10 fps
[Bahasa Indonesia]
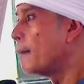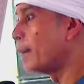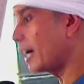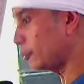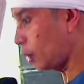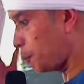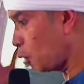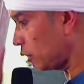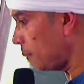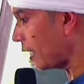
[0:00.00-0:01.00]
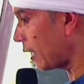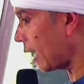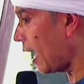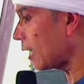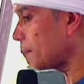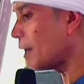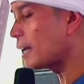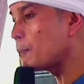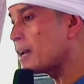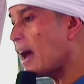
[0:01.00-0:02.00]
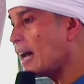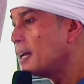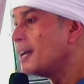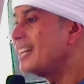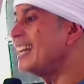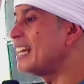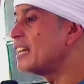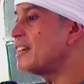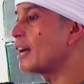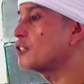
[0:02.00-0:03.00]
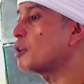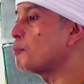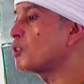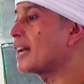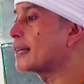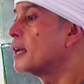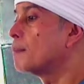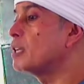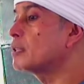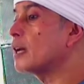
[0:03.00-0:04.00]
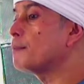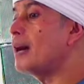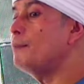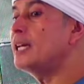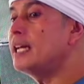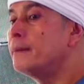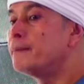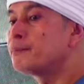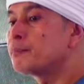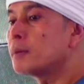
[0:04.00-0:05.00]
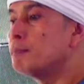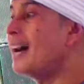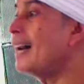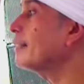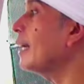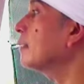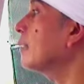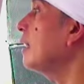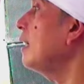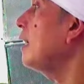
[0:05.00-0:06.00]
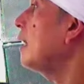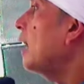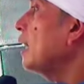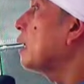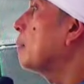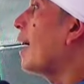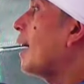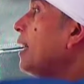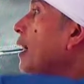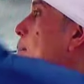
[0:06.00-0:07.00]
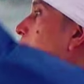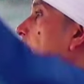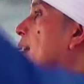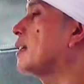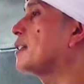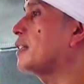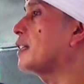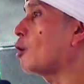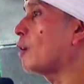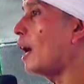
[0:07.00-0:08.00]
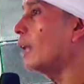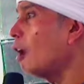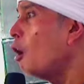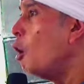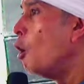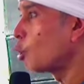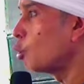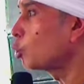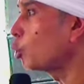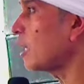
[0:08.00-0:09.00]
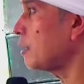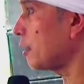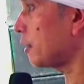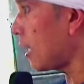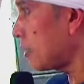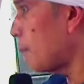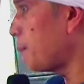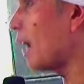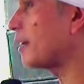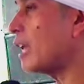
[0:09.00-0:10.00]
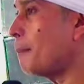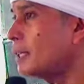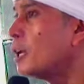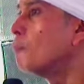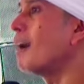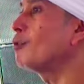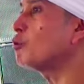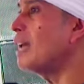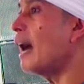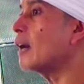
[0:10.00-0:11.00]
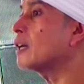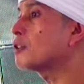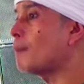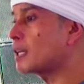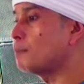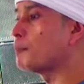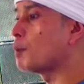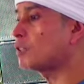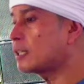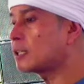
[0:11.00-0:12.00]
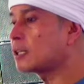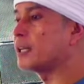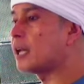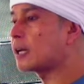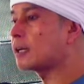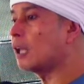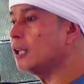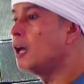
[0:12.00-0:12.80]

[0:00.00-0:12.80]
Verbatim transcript: maka terbukti mana yang hak mana yang benar ini yang disebut dengan bisa babi batak tadi hikmah hikmah yang dijadikan oleh Allah runtutan sejarah sampai hari kiamat manusia akan semakin membuktikan kebenaran Allah